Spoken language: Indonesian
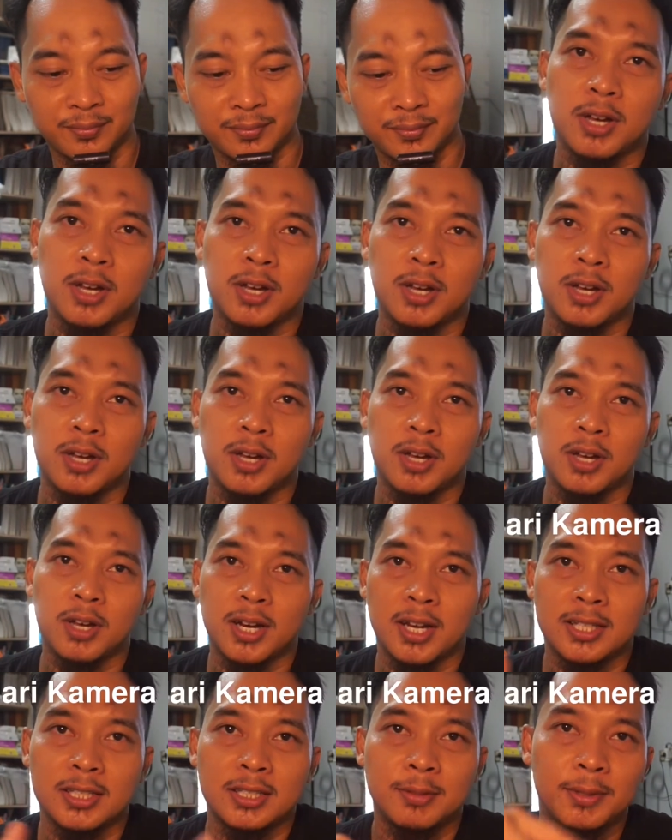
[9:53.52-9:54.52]
Oke, jadi
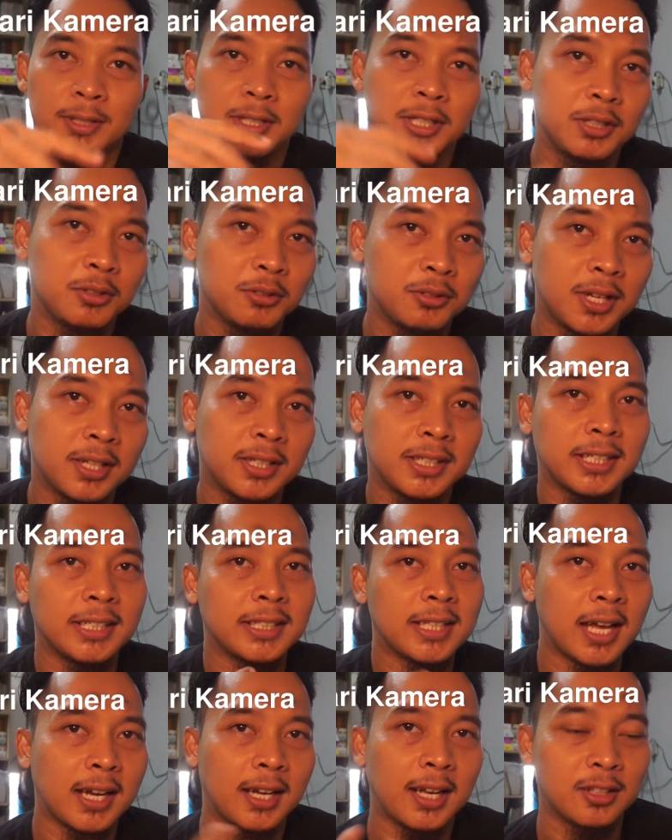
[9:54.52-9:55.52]
suaranya seperti itu nanti
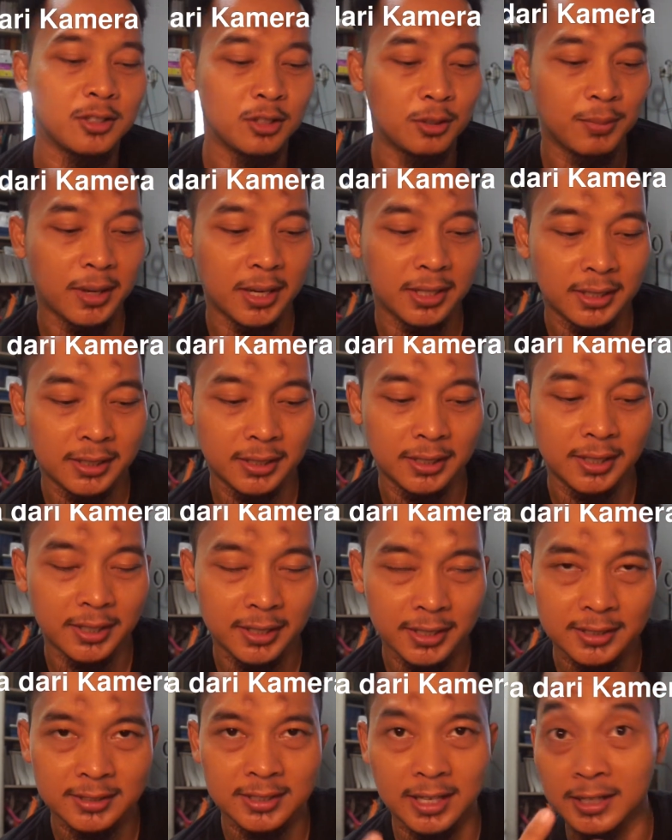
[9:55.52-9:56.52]
kita akan coba
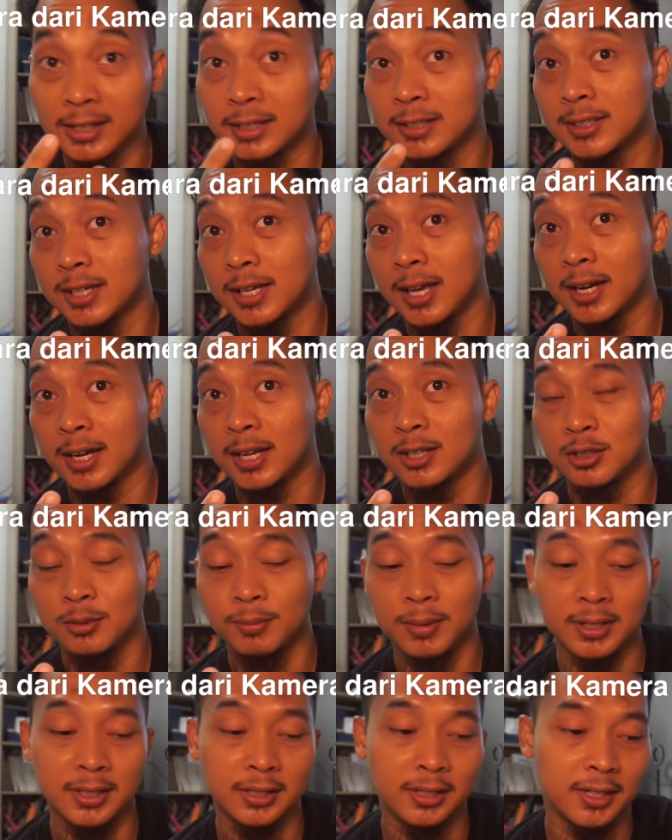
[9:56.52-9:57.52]
dengerin saya akan
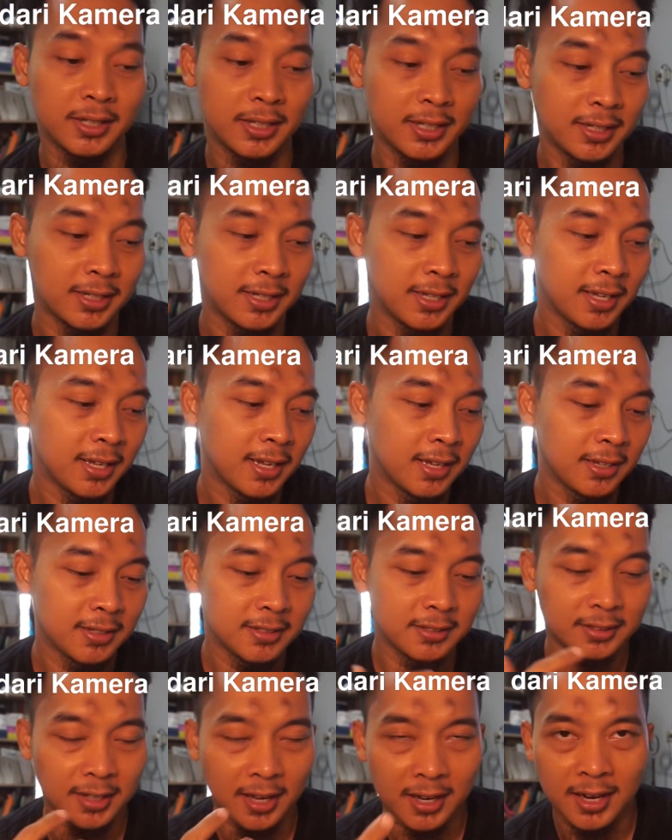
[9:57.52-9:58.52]
coba dengerin
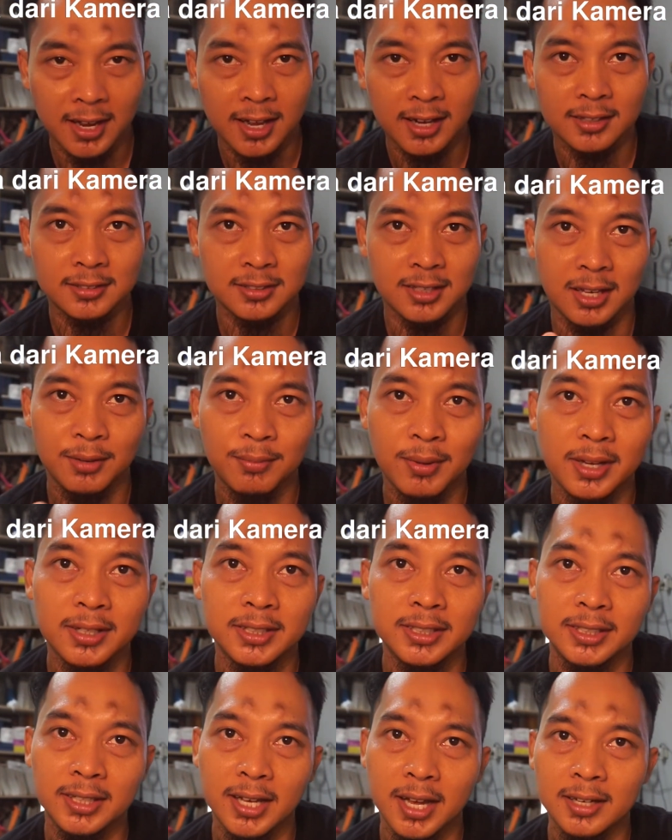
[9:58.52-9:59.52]
sekarang saya
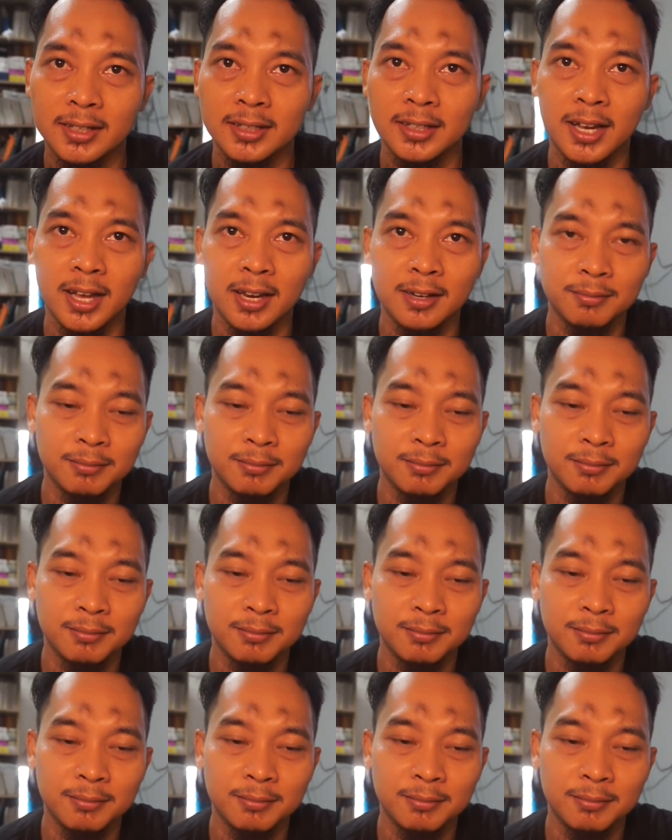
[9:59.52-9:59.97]
bandingkan dengan